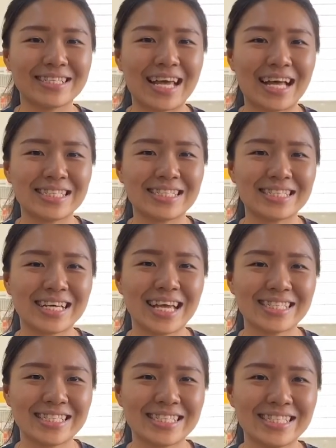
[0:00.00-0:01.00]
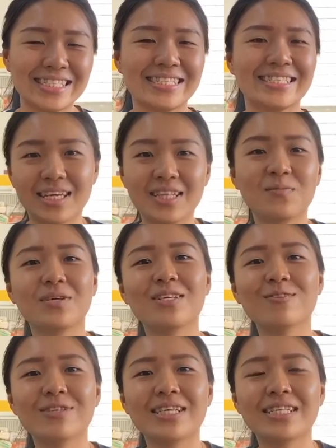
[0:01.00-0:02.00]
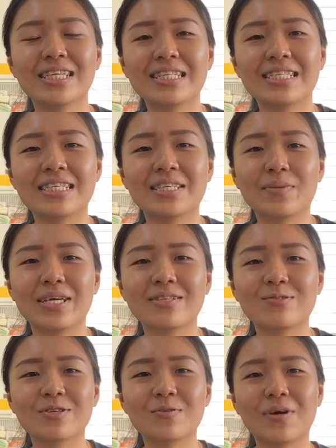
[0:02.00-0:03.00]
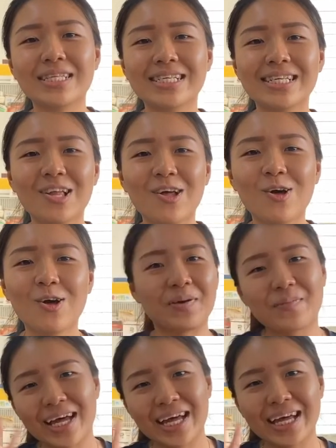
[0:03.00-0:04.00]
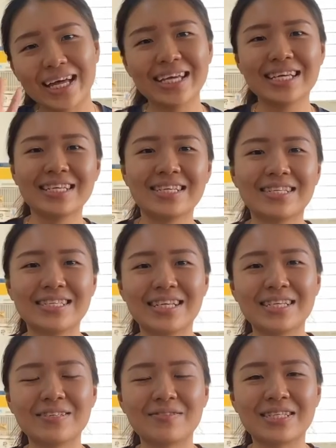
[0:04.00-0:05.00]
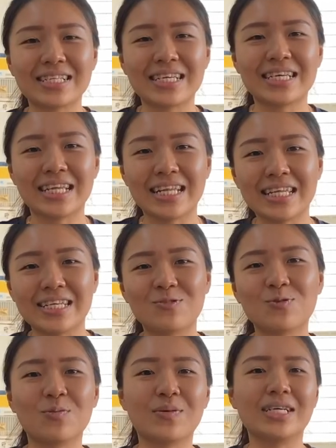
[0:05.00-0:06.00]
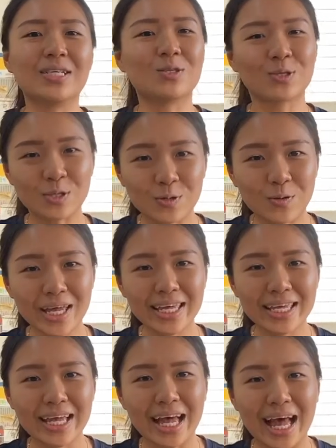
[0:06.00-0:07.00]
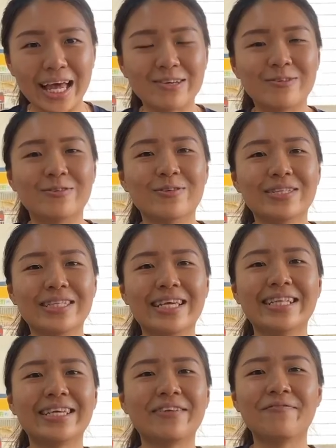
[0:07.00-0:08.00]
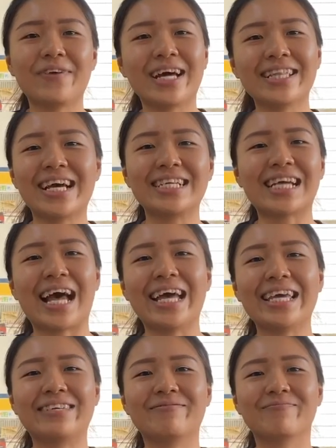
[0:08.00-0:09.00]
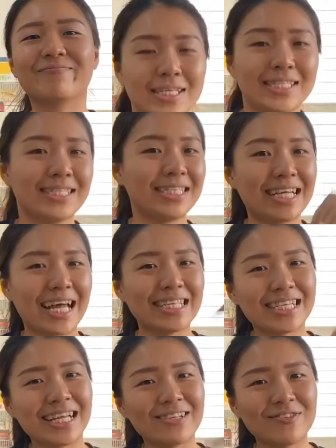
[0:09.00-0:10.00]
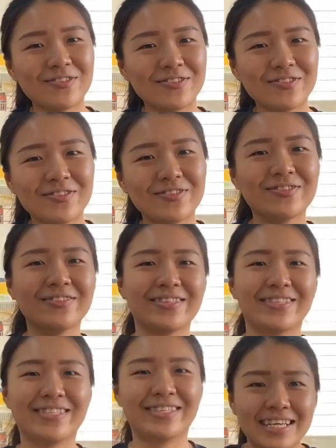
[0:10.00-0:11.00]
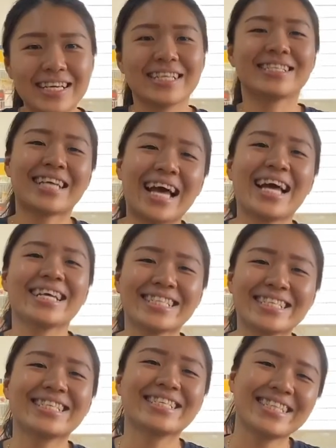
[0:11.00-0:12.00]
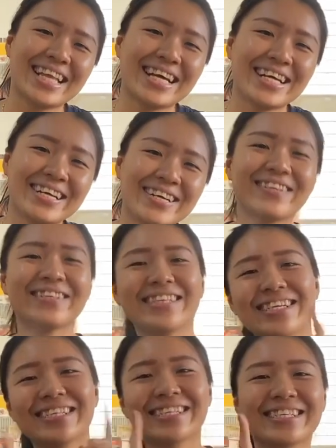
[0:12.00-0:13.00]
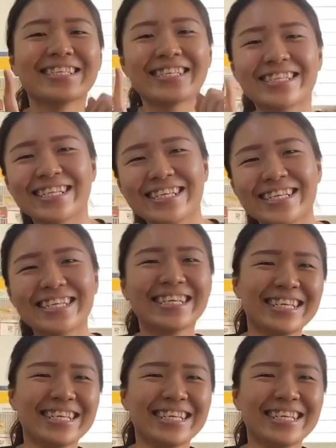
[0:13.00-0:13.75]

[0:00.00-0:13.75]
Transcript: 牙齿开始。给你们录的第一支影片终于完成喽，拜拜！在新的一年里，祝我们合作愉快，还有年年发大财，记得按赞哦！财神到，噔噔噔噔。